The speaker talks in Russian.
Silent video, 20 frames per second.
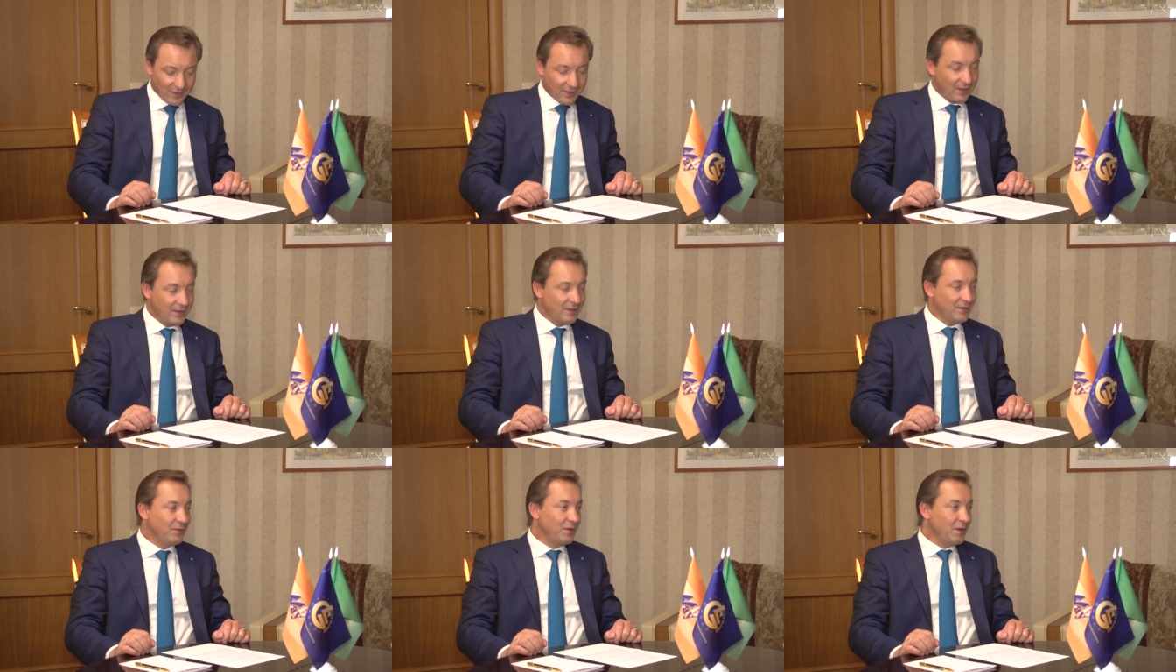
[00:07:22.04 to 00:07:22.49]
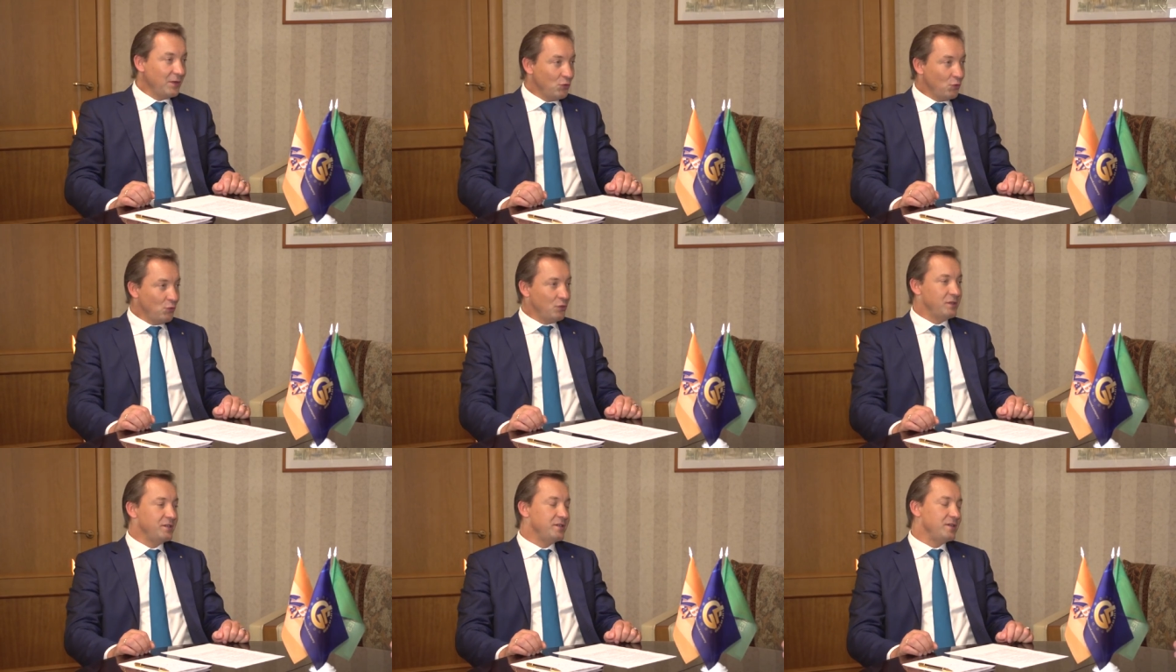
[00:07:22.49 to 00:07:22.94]
а как твои
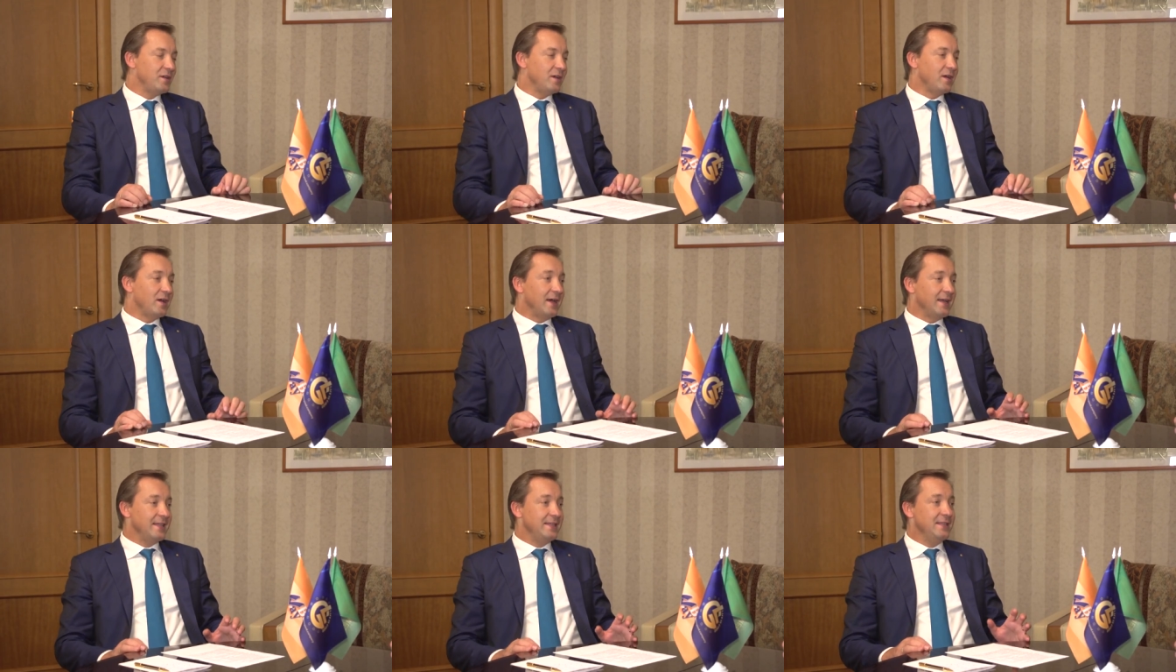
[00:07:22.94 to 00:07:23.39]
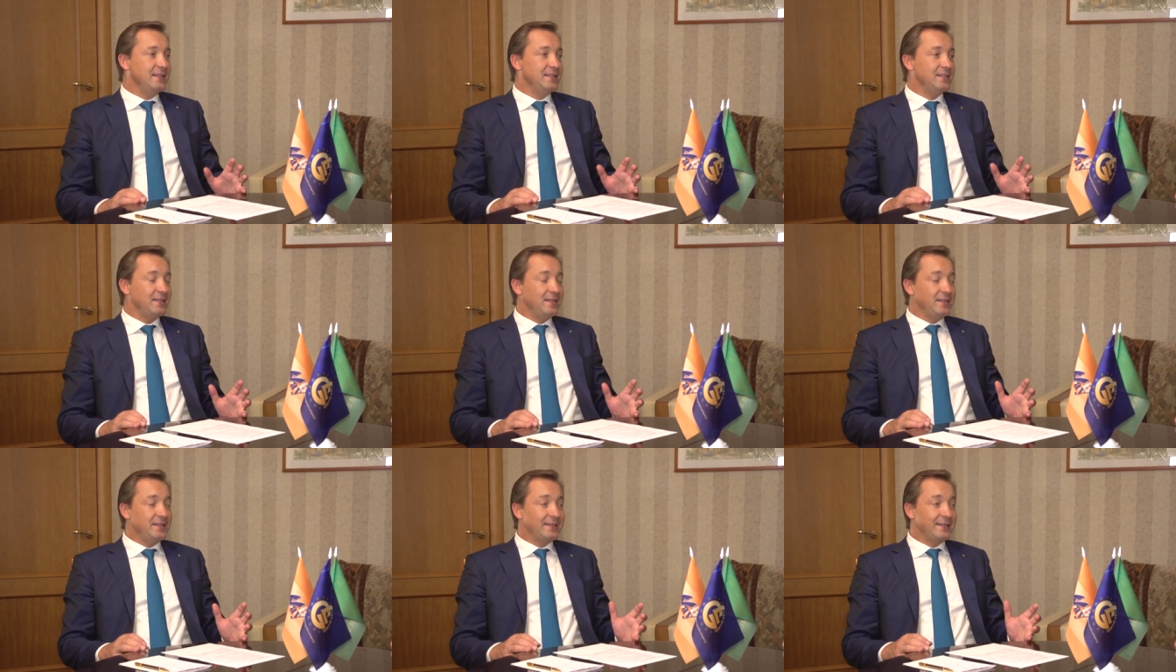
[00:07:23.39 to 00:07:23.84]
друзья
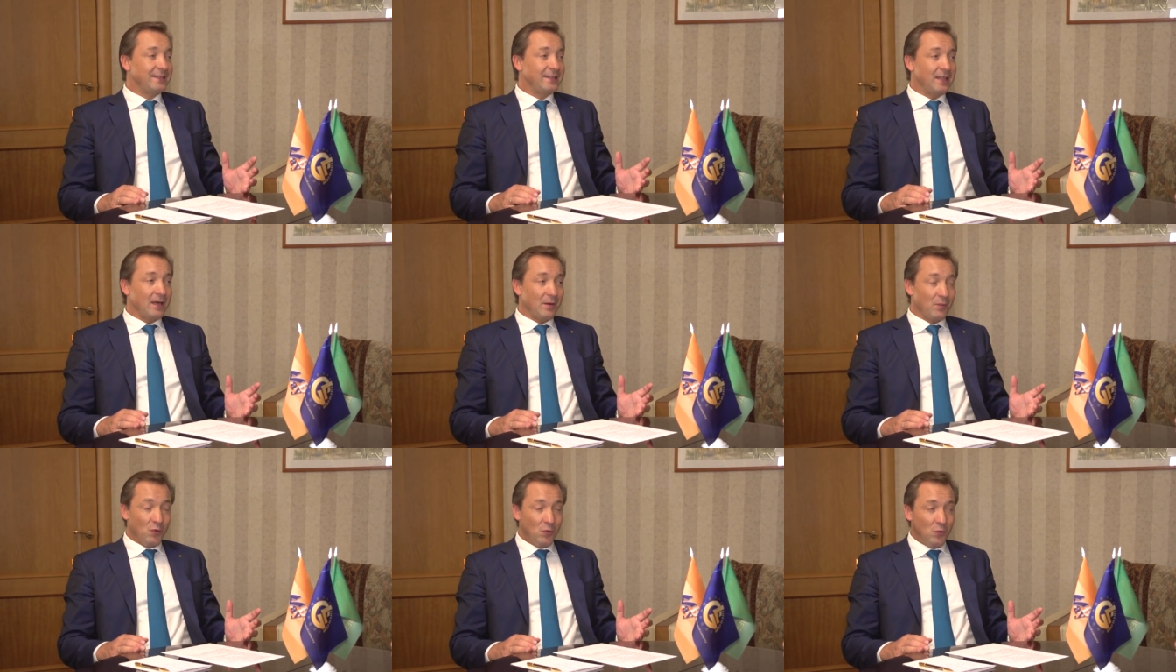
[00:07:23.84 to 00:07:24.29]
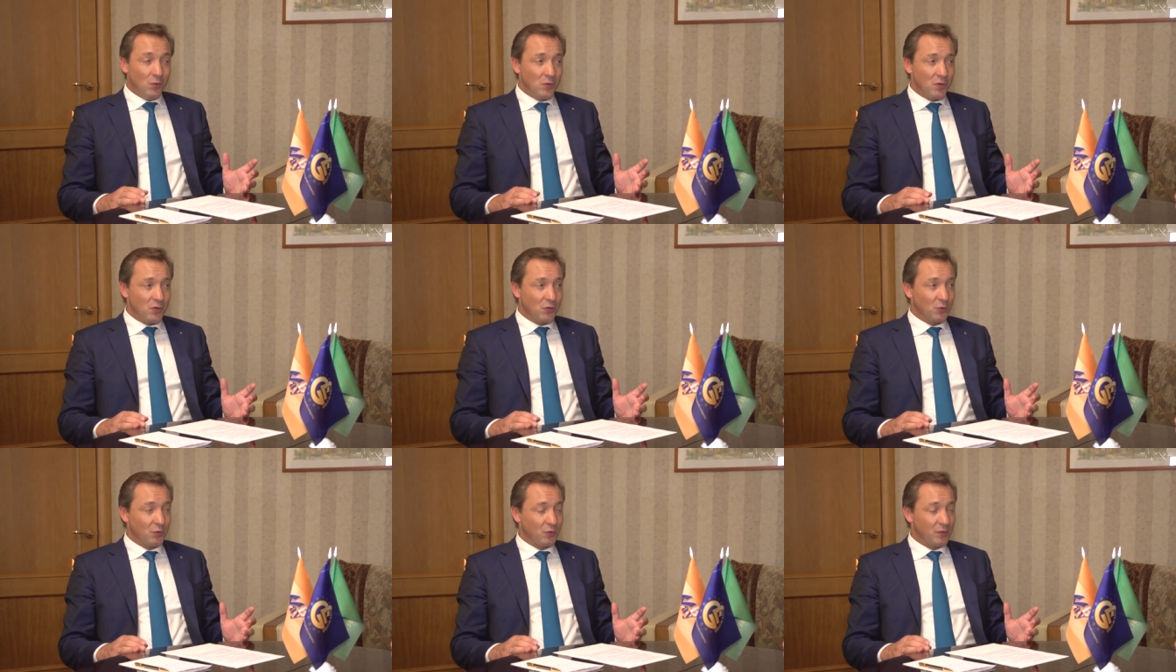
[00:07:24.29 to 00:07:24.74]
отнеслись к тому,
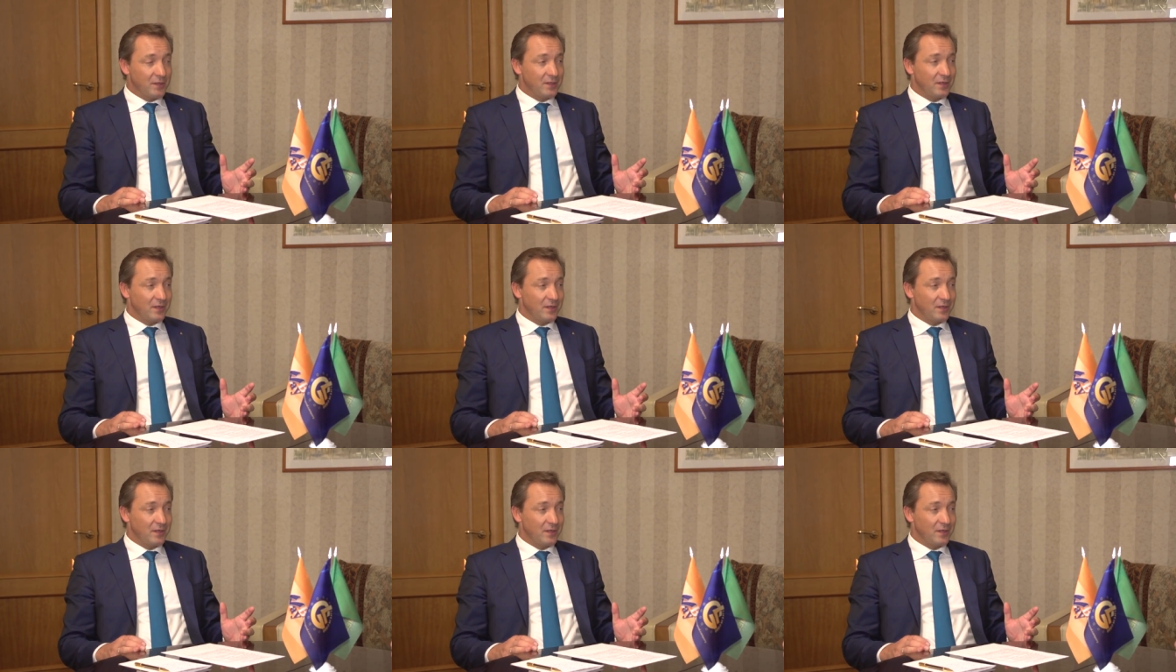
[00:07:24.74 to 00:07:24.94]
что ты